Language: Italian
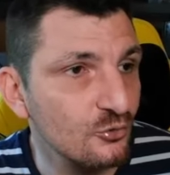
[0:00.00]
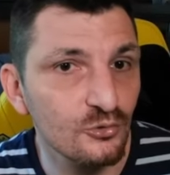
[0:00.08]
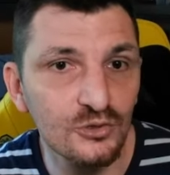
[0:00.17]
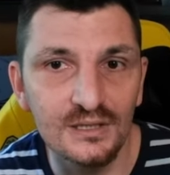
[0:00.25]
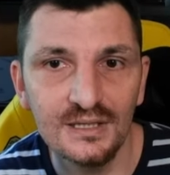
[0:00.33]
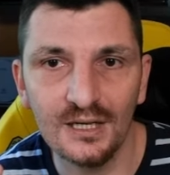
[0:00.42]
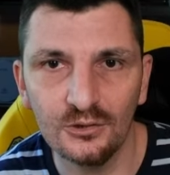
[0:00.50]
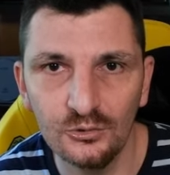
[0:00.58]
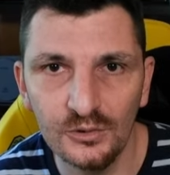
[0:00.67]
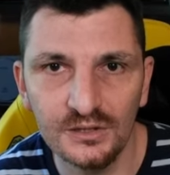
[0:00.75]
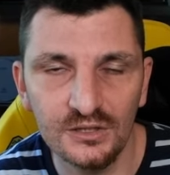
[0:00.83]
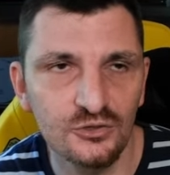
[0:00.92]
tutti
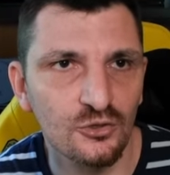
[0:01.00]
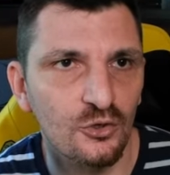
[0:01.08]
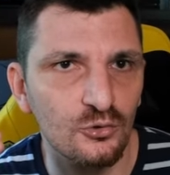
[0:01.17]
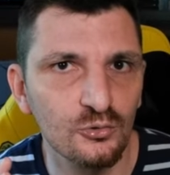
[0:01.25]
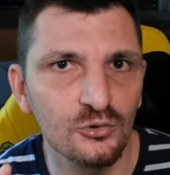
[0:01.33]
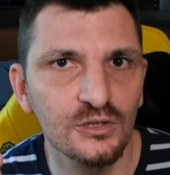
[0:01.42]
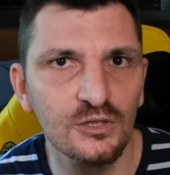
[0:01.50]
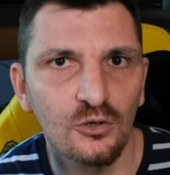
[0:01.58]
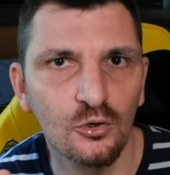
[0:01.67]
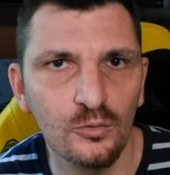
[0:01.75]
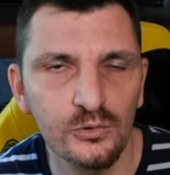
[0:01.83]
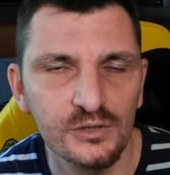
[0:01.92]
gratuiti, sono tutti
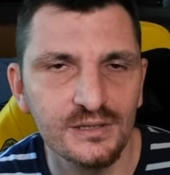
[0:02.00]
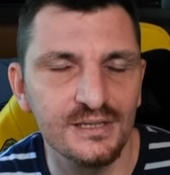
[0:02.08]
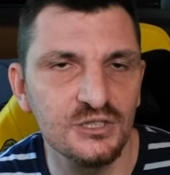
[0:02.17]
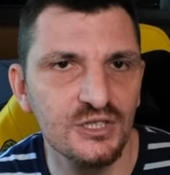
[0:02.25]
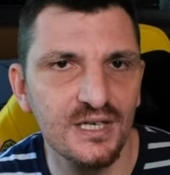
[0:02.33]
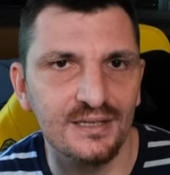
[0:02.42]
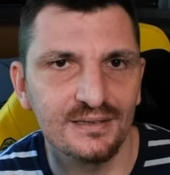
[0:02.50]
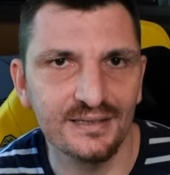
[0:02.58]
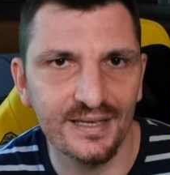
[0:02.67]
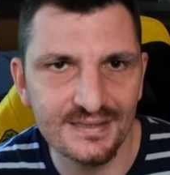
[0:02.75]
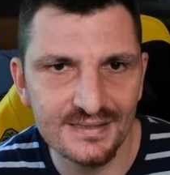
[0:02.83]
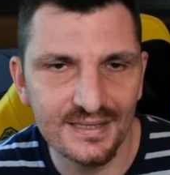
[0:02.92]
con community
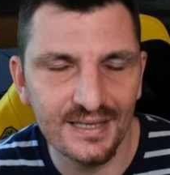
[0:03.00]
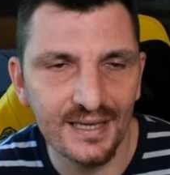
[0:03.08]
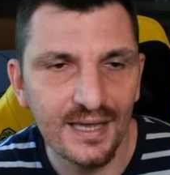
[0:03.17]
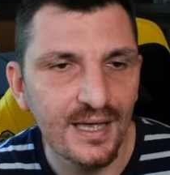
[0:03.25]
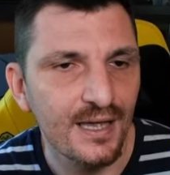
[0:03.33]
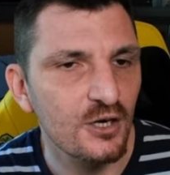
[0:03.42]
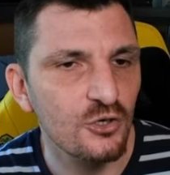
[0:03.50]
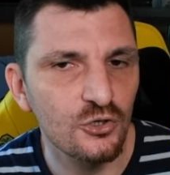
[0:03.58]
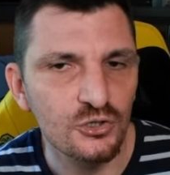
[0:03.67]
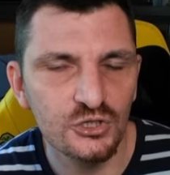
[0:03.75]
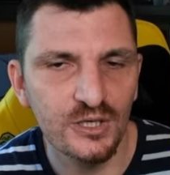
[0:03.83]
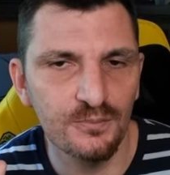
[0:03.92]
gigantesche,
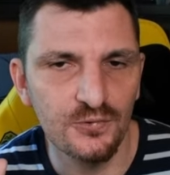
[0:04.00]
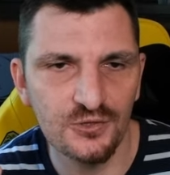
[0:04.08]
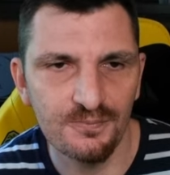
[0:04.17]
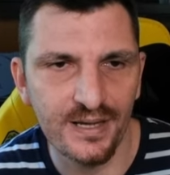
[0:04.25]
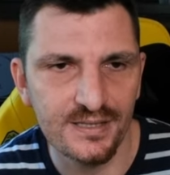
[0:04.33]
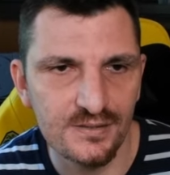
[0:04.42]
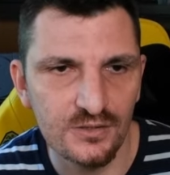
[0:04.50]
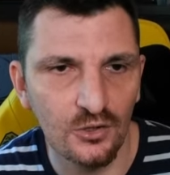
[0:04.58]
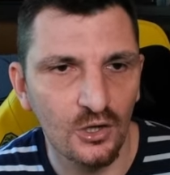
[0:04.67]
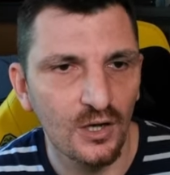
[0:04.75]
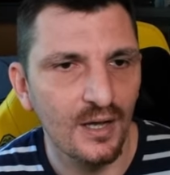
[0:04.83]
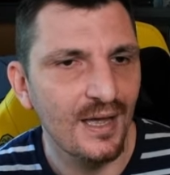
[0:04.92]
non c'è più
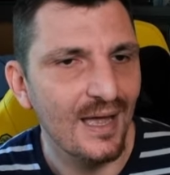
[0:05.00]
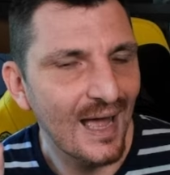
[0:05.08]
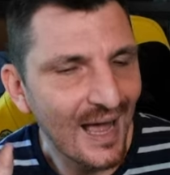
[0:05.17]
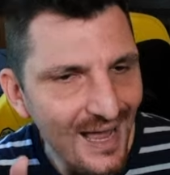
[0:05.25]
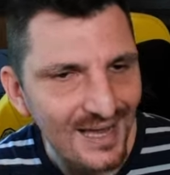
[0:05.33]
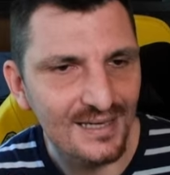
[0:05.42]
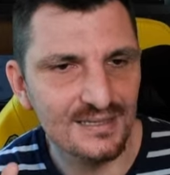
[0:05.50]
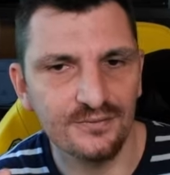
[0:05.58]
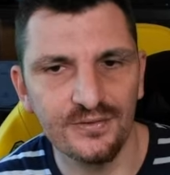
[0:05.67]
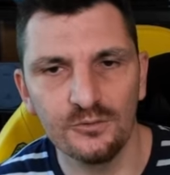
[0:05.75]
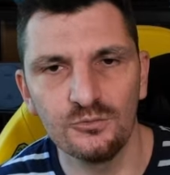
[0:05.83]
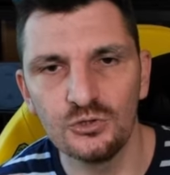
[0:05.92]
spazio. Anche se
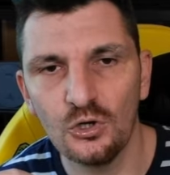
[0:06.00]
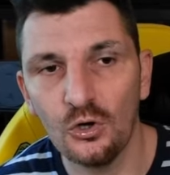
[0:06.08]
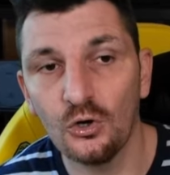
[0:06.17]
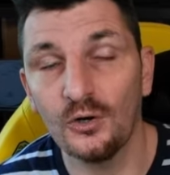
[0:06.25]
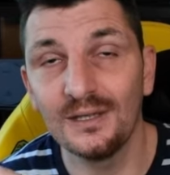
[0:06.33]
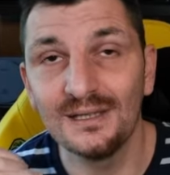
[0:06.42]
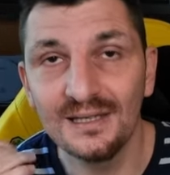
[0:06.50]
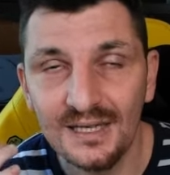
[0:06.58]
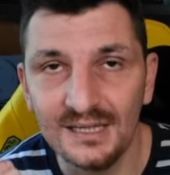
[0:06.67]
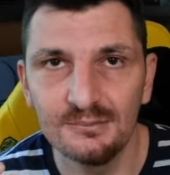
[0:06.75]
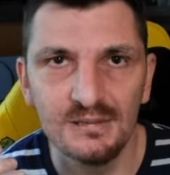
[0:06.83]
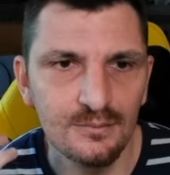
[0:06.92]
fai un gioco
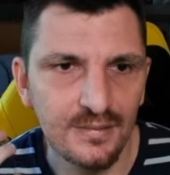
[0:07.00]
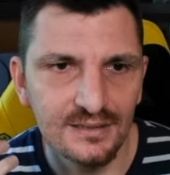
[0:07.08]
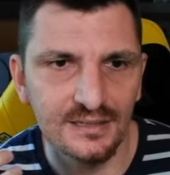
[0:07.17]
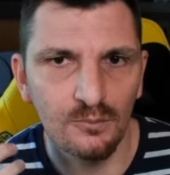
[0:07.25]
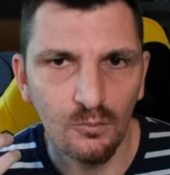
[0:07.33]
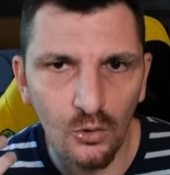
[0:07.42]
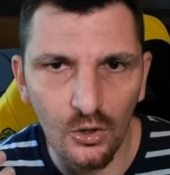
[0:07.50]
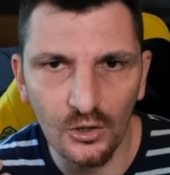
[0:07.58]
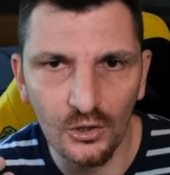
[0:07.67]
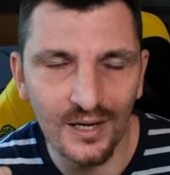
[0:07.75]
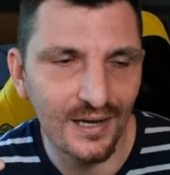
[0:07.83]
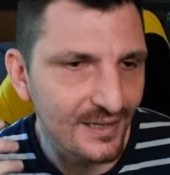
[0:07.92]
incredibilmente
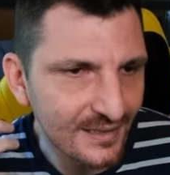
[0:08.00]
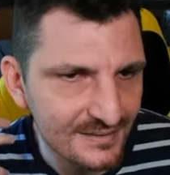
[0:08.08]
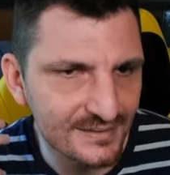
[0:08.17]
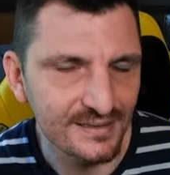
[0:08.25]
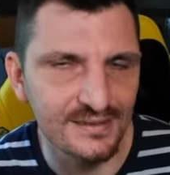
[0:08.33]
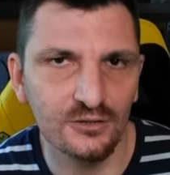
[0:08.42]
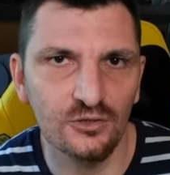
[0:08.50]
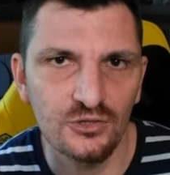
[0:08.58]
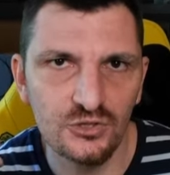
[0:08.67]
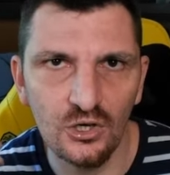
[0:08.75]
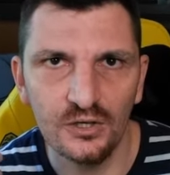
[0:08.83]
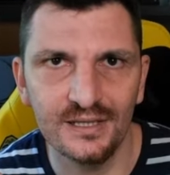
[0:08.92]
buono, anche se hai dietro
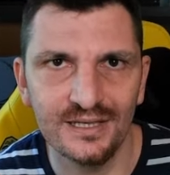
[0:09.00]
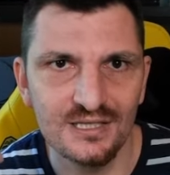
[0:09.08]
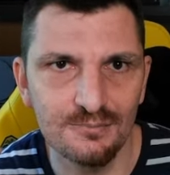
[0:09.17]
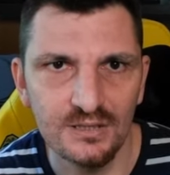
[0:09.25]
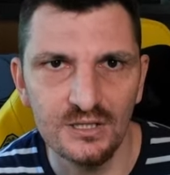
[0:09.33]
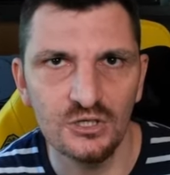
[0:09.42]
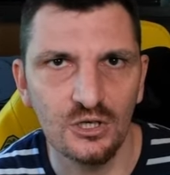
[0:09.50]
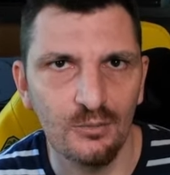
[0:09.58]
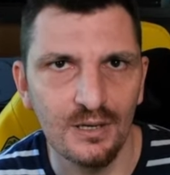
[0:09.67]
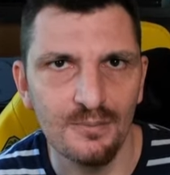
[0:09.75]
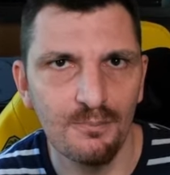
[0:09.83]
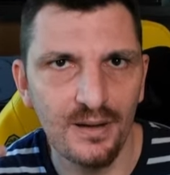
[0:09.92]
Sony che spinge
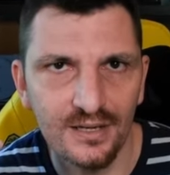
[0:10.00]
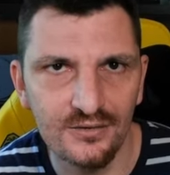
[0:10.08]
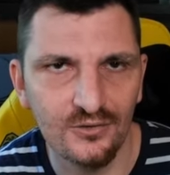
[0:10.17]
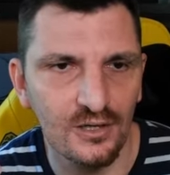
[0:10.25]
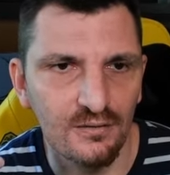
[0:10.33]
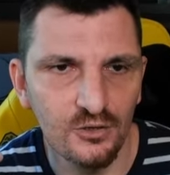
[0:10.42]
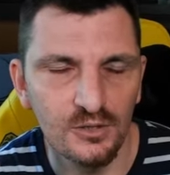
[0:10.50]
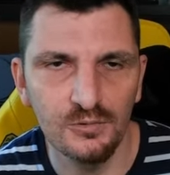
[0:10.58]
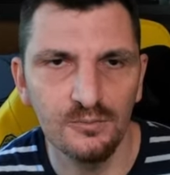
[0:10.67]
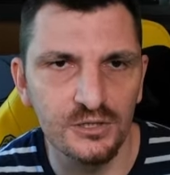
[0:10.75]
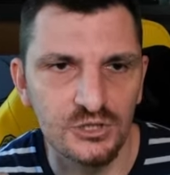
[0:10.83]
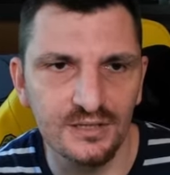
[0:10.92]
come il pazzo a livello di
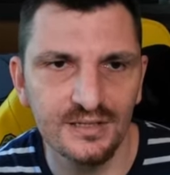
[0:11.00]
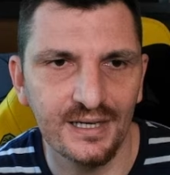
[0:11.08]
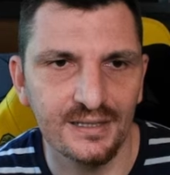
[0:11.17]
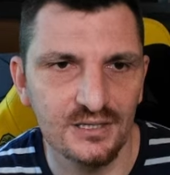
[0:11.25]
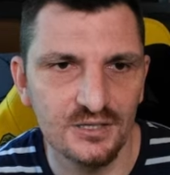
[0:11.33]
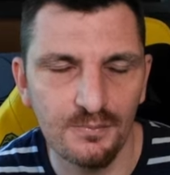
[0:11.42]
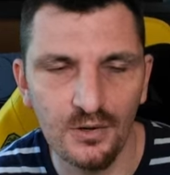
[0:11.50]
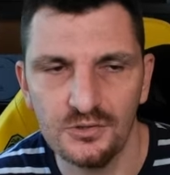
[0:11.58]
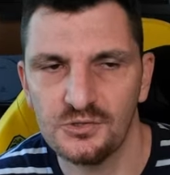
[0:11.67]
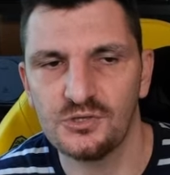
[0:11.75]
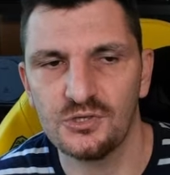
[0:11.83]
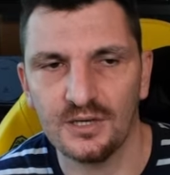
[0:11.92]
pubblicità e di
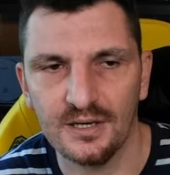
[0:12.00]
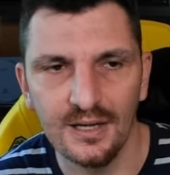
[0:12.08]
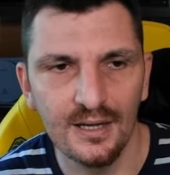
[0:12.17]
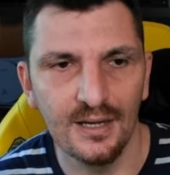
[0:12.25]
sponsor,